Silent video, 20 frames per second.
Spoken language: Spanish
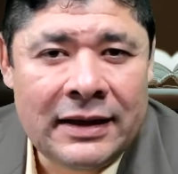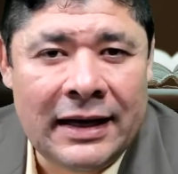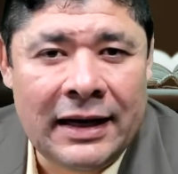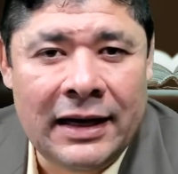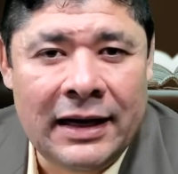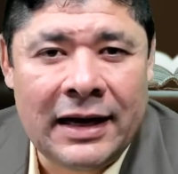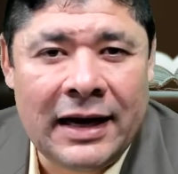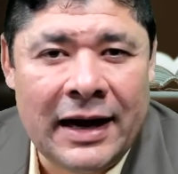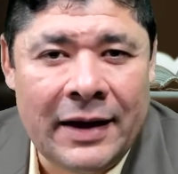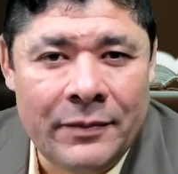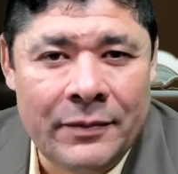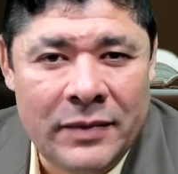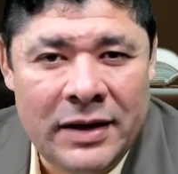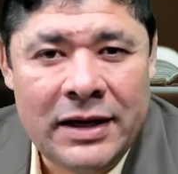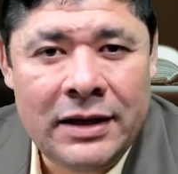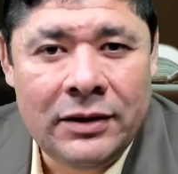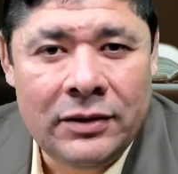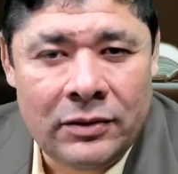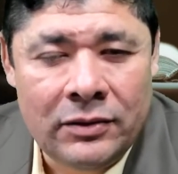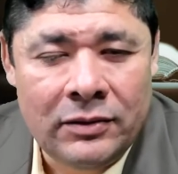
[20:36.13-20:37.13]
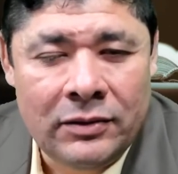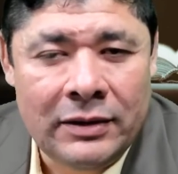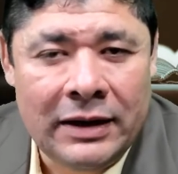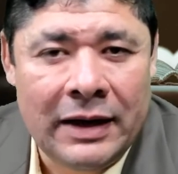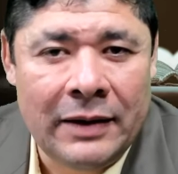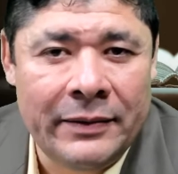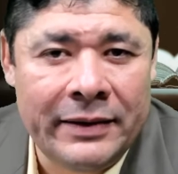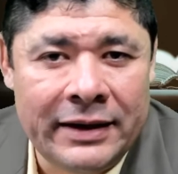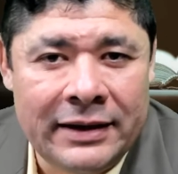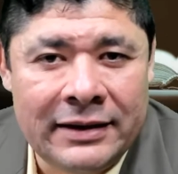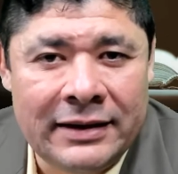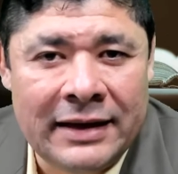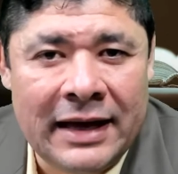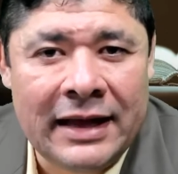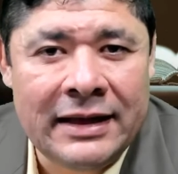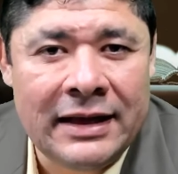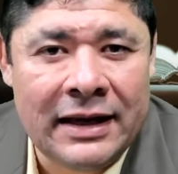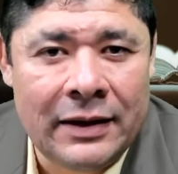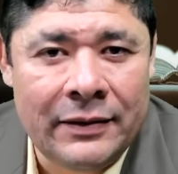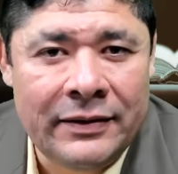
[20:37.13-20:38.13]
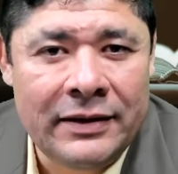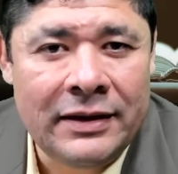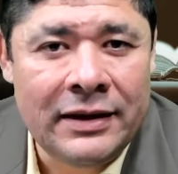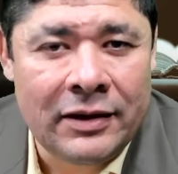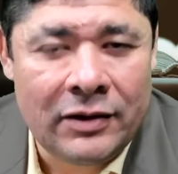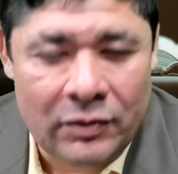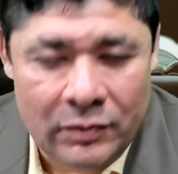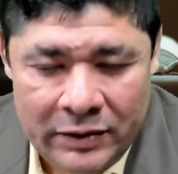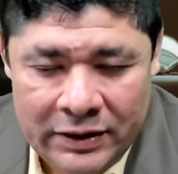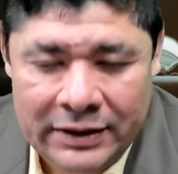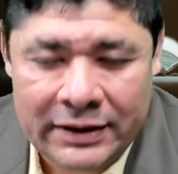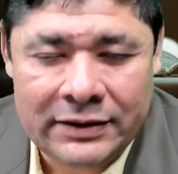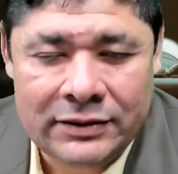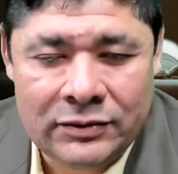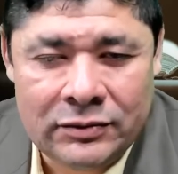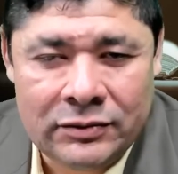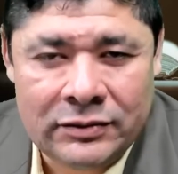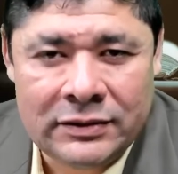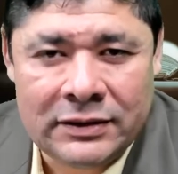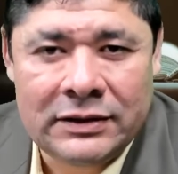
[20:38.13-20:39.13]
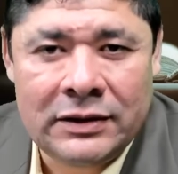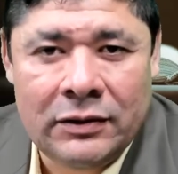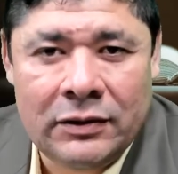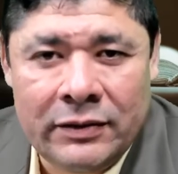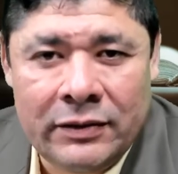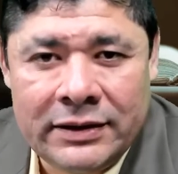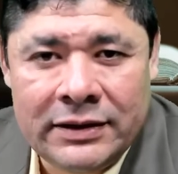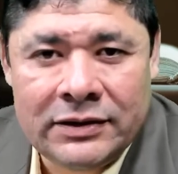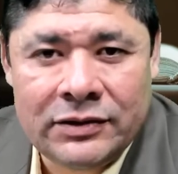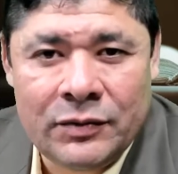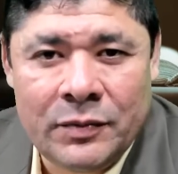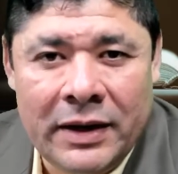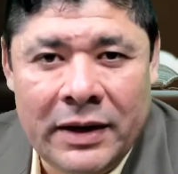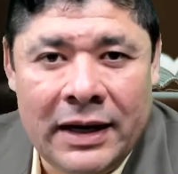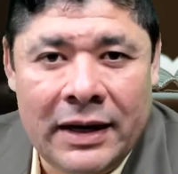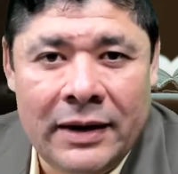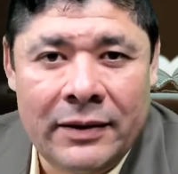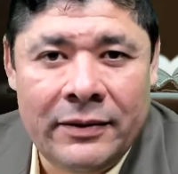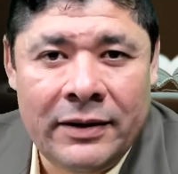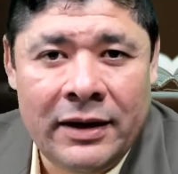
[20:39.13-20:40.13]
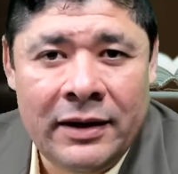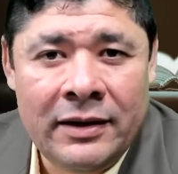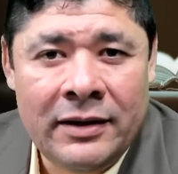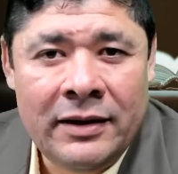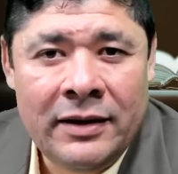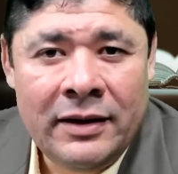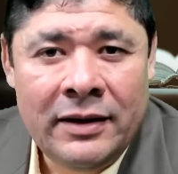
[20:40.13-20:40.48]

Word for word: el camino, la verdad y la vida, como es Jesús, así lo dice su palabra,